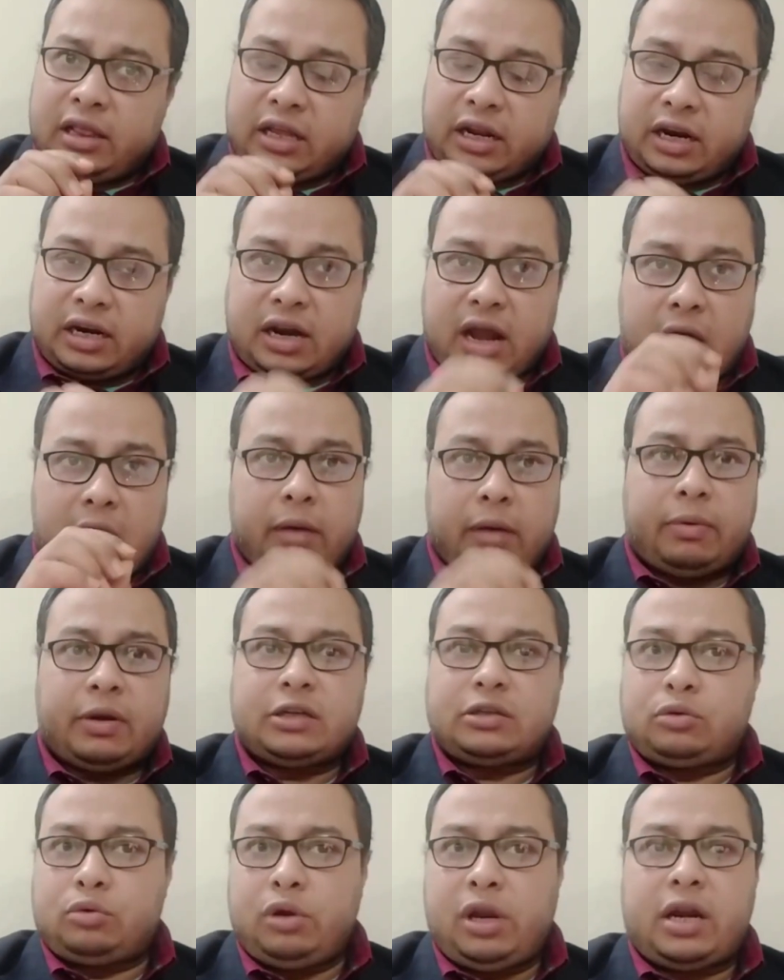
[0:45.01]
তার একটা
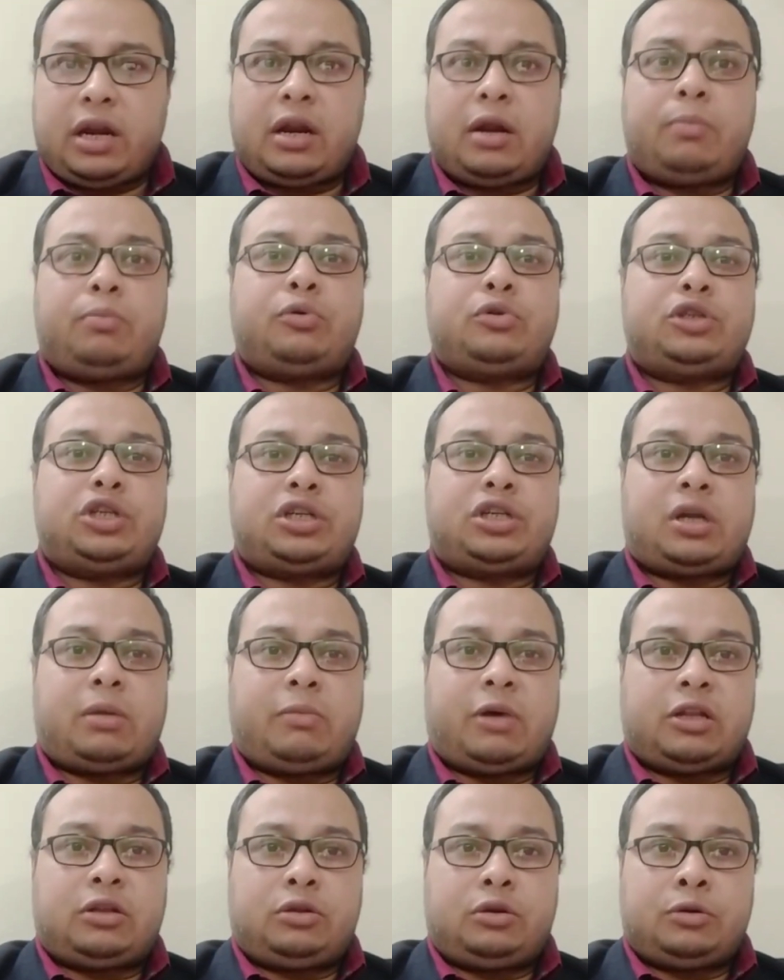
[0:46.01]
আভাস তুলে আনার
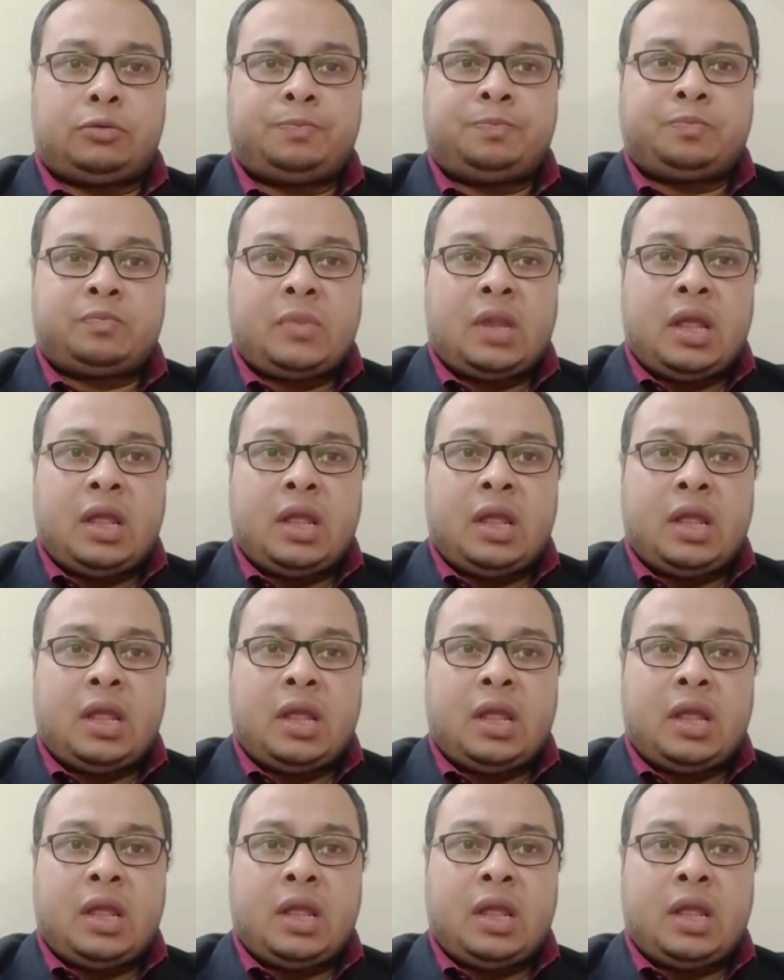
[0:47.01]
প্রচেষ্টা মাত্র